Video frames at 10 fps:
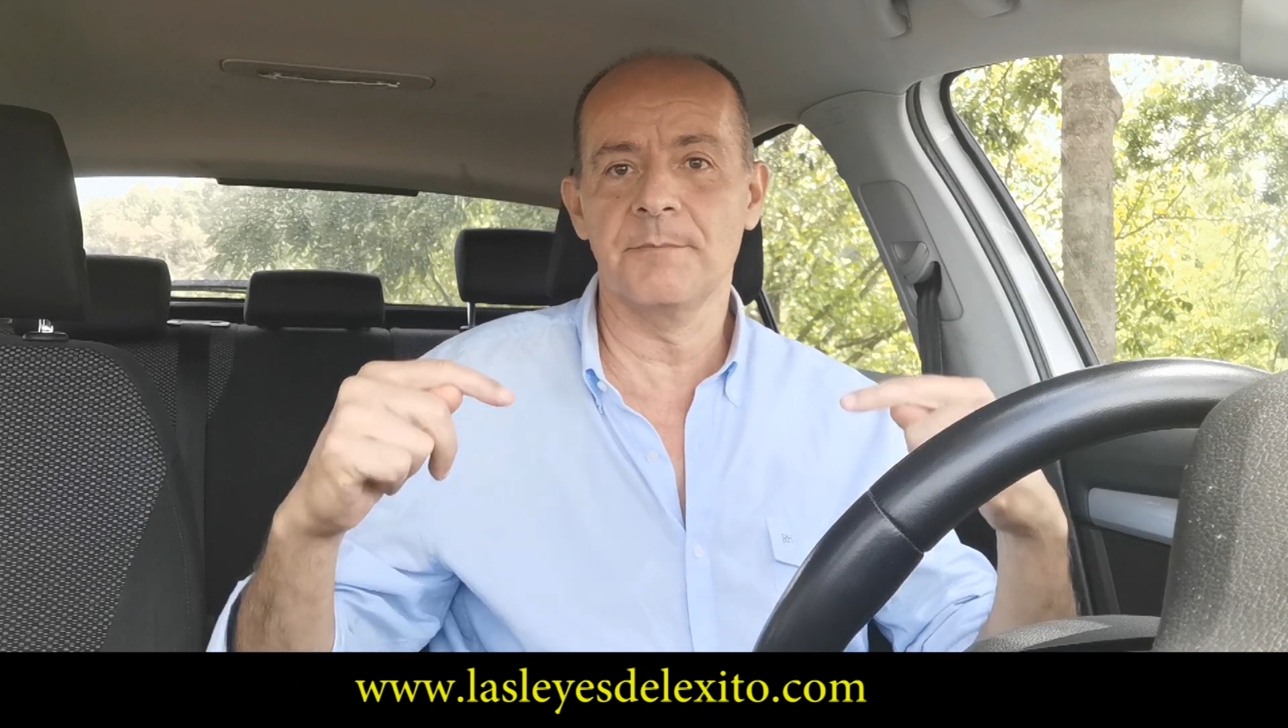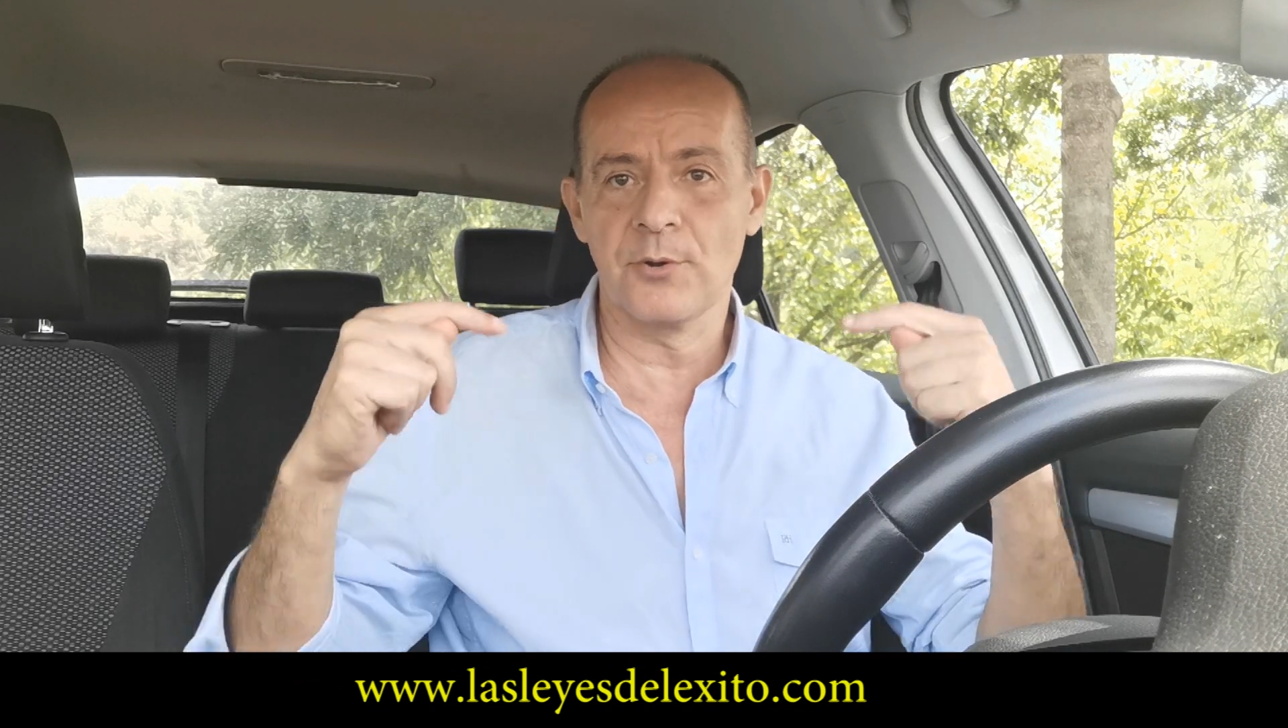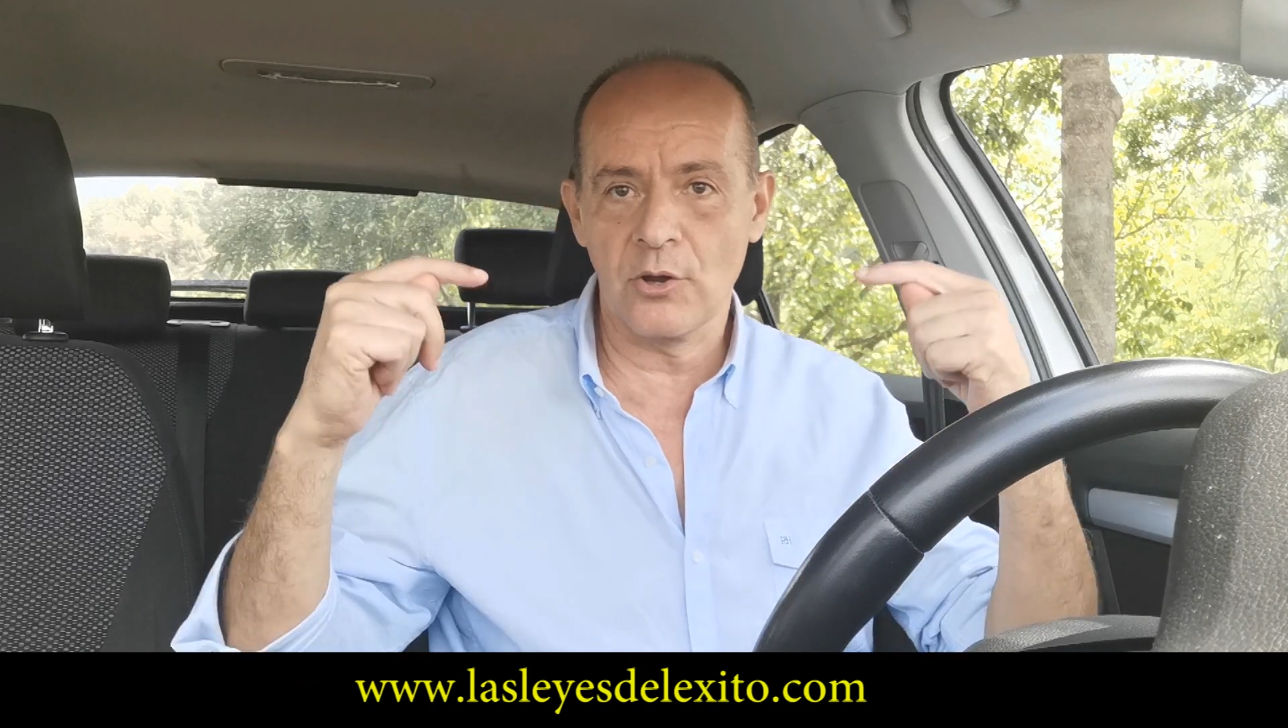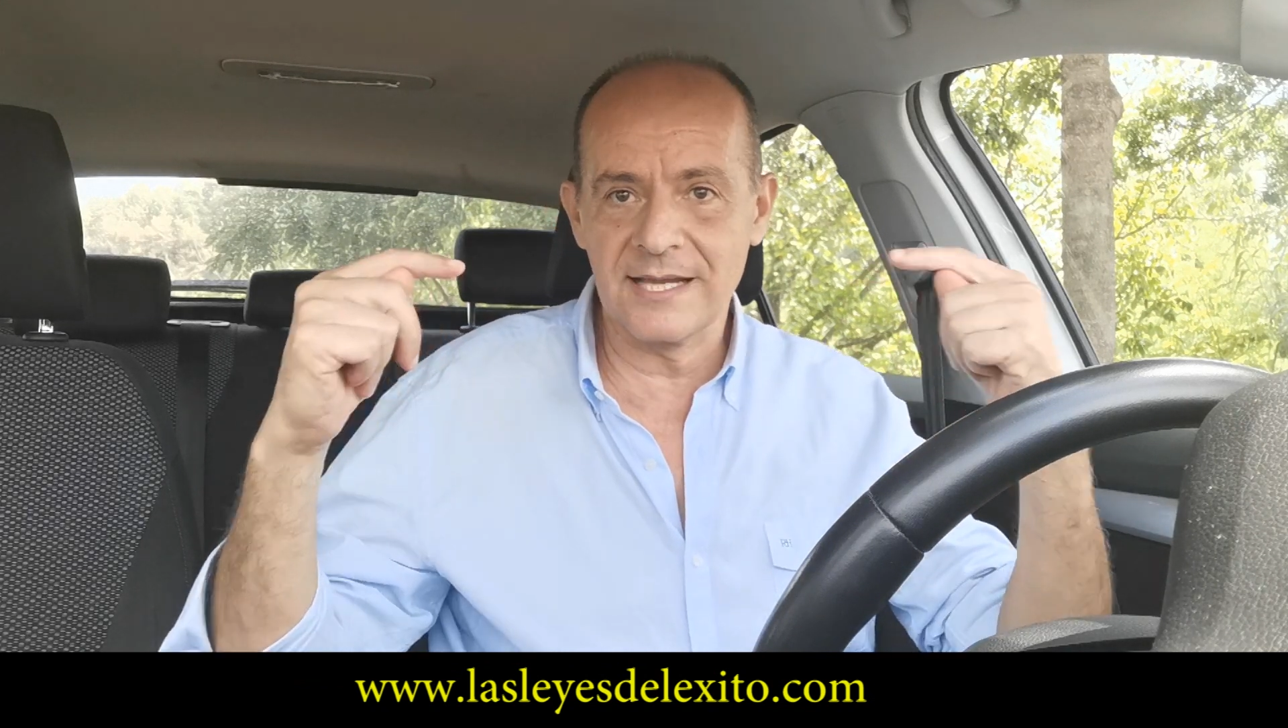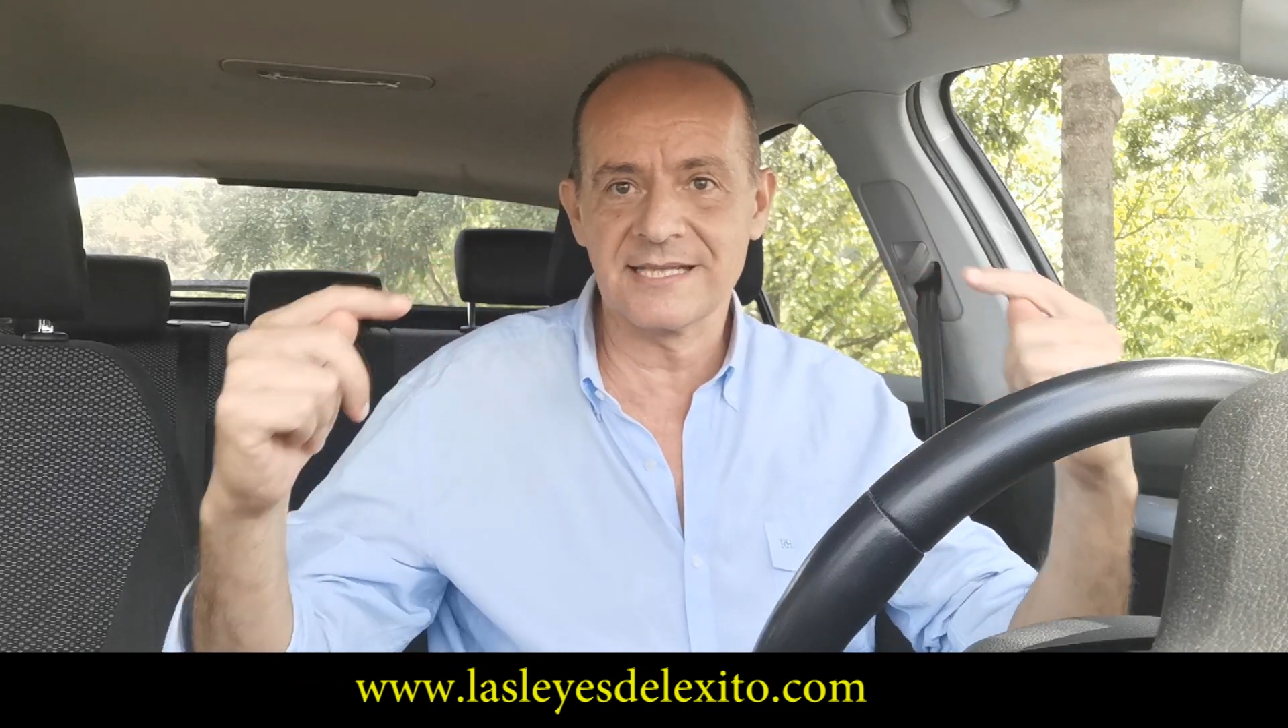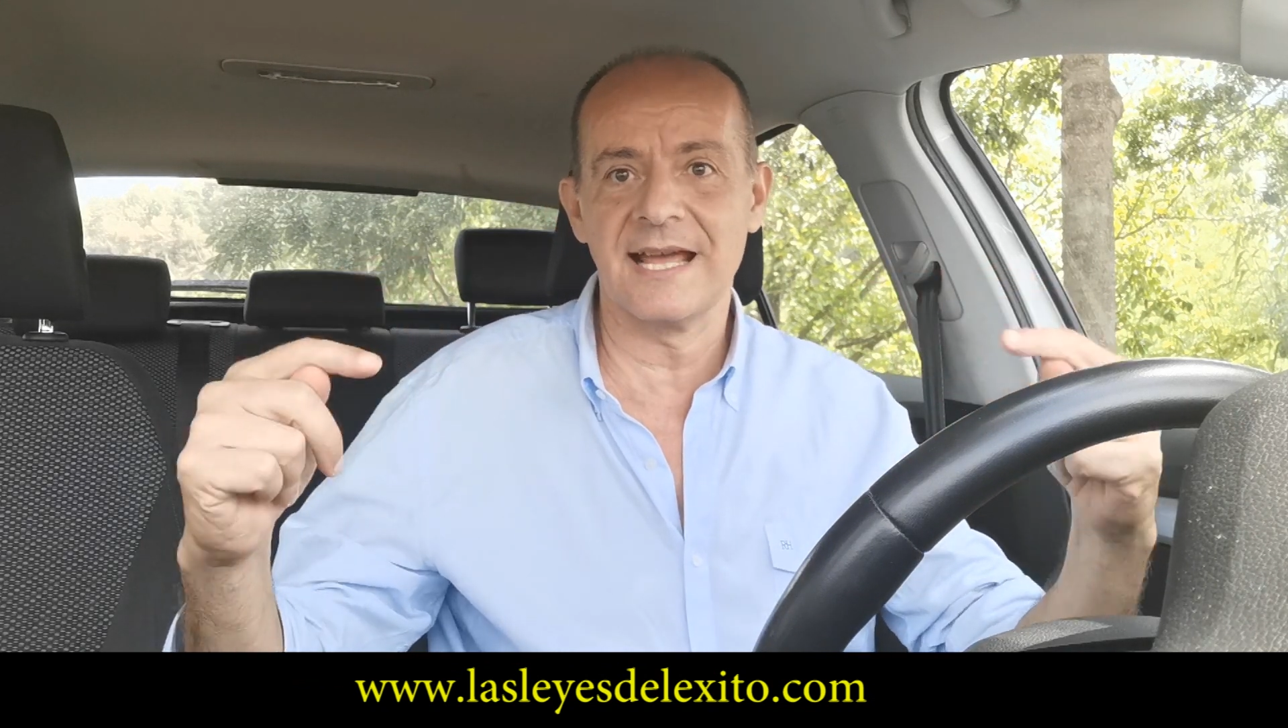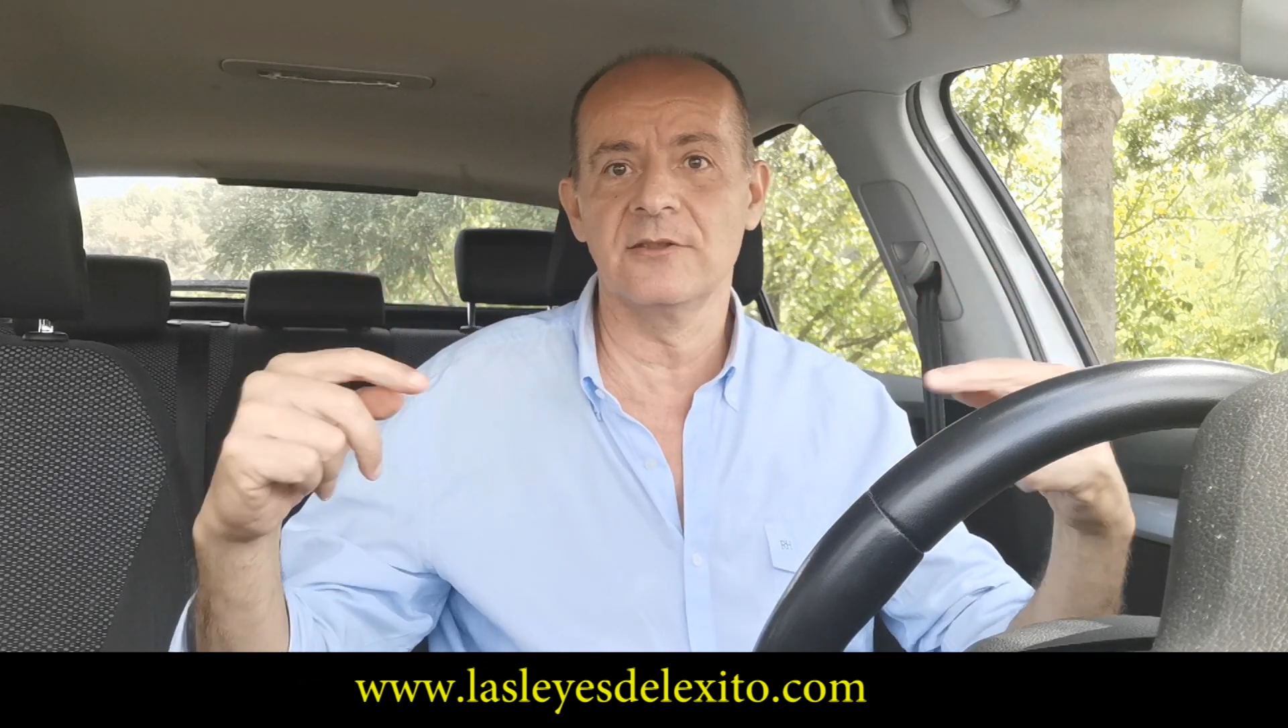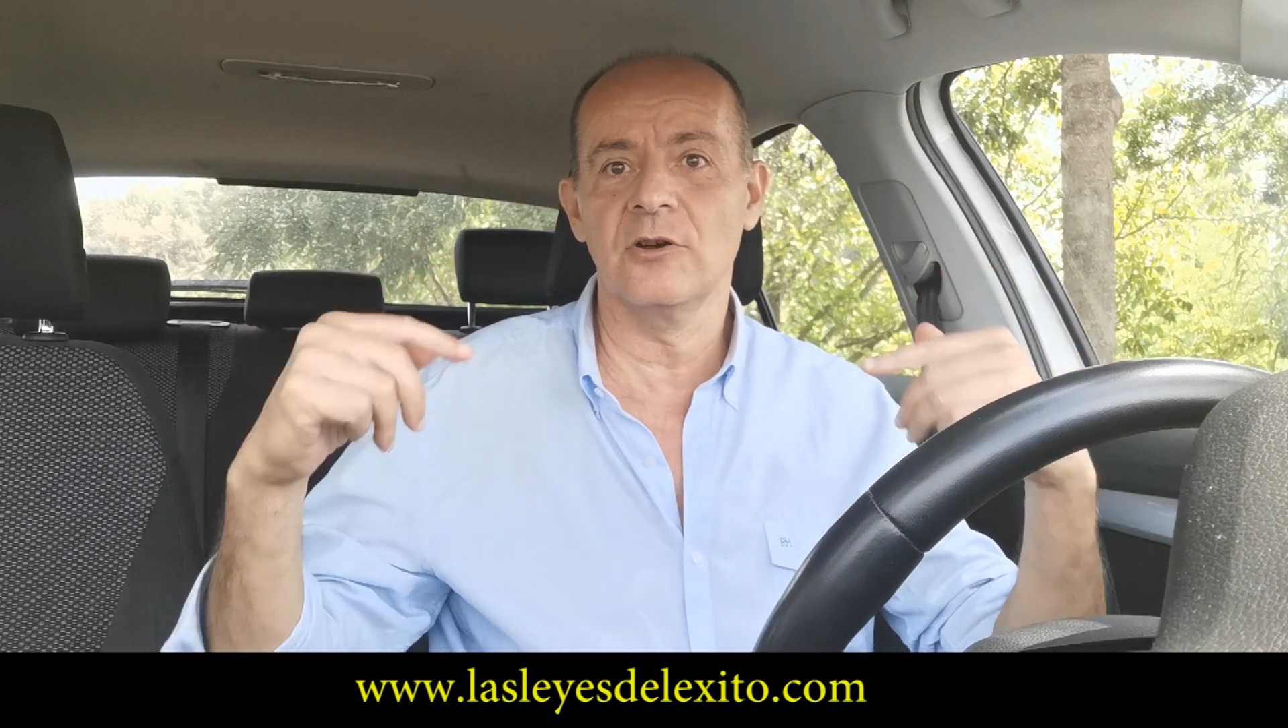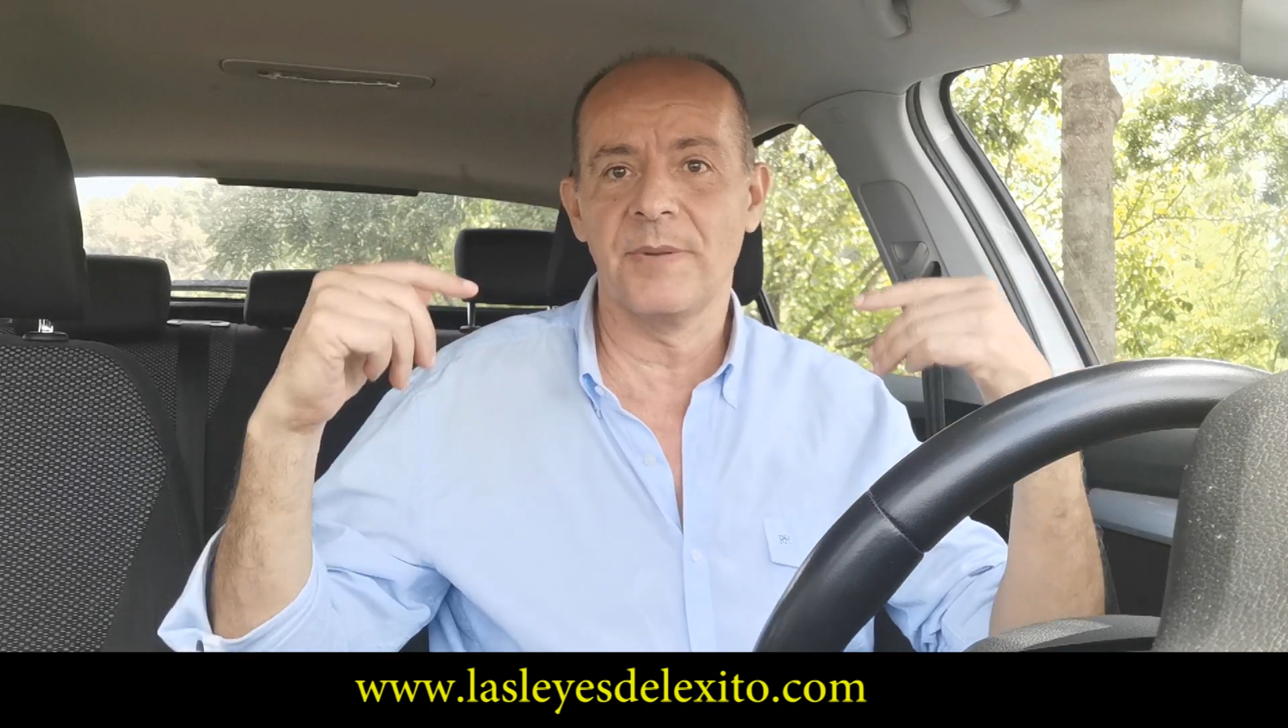progresando,